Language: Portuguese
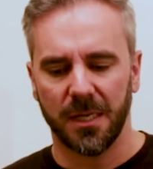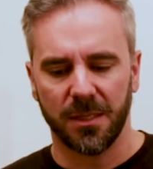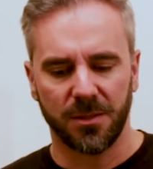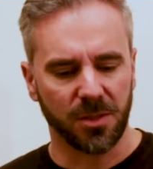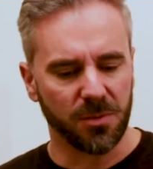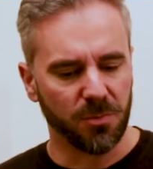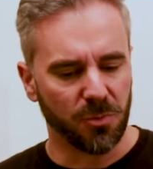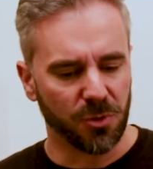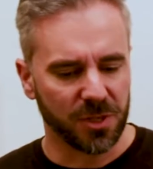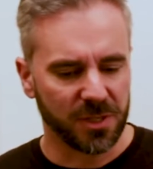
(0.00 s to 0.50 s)

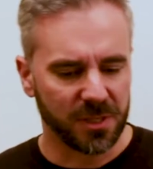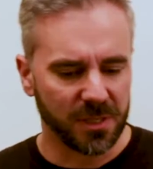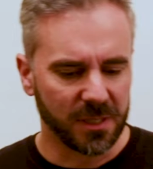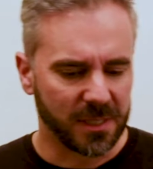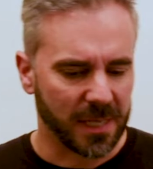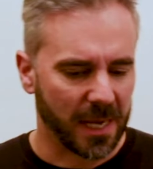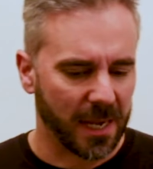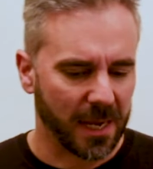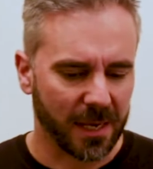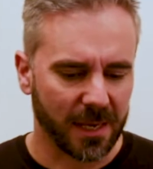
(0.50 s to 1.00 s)
tremores de
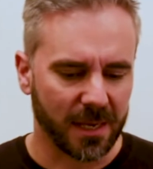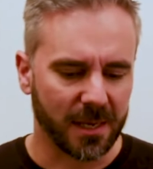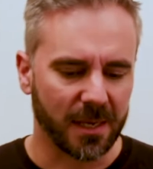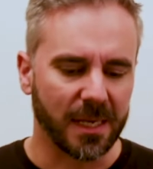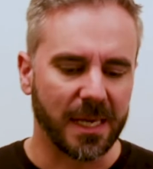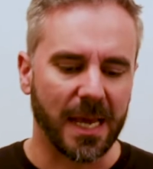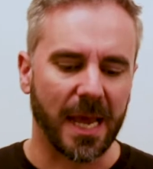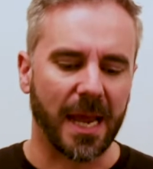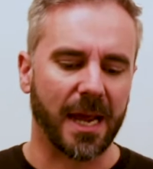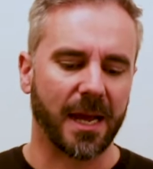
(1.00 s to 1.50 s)
terra,
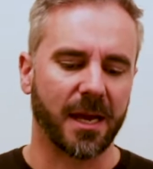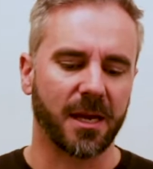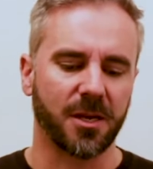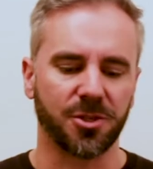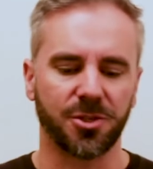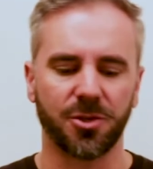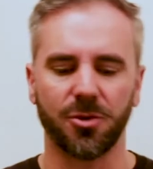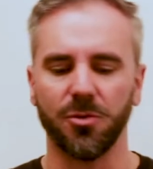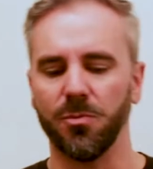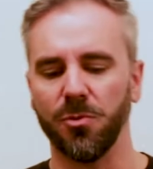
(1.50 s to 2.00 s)

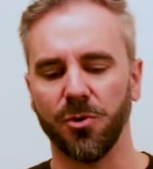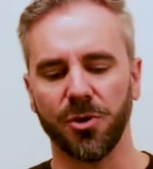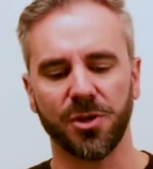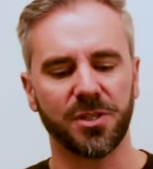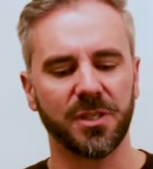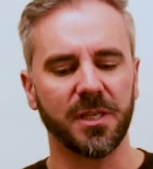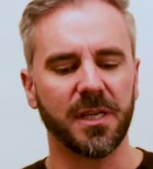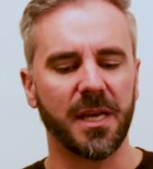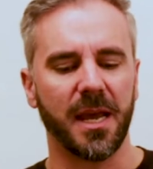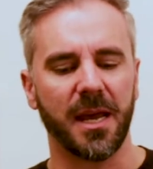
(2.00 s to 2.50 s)
guerras,
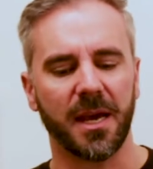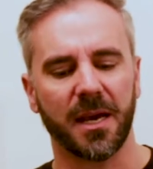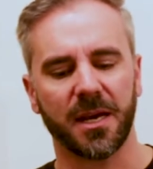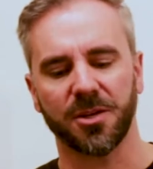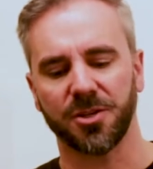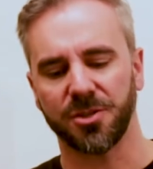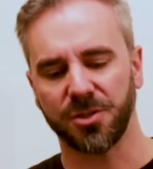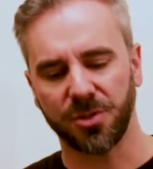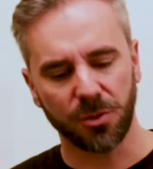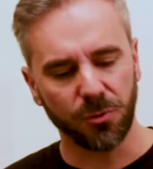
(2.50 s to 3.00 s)
rumores de
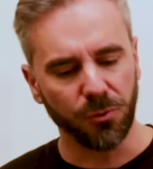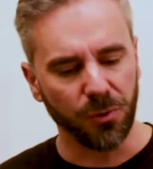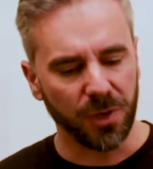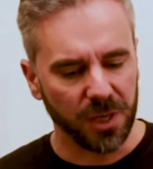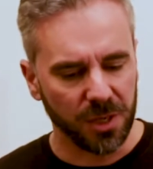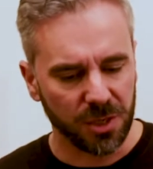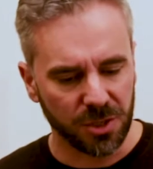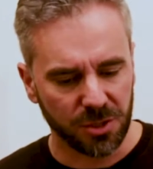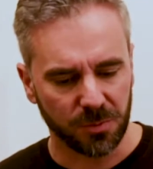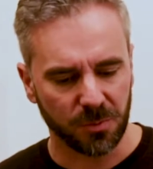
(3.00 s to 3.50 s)
guerras,
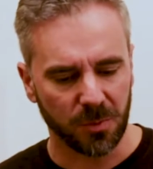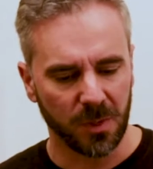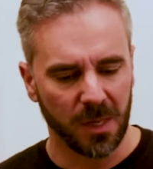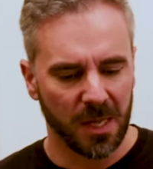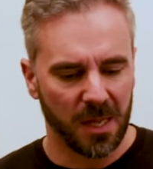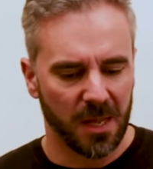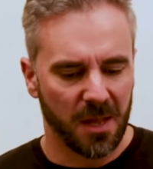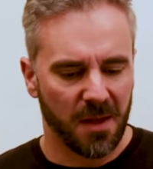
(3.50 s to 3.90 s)
terrorismo,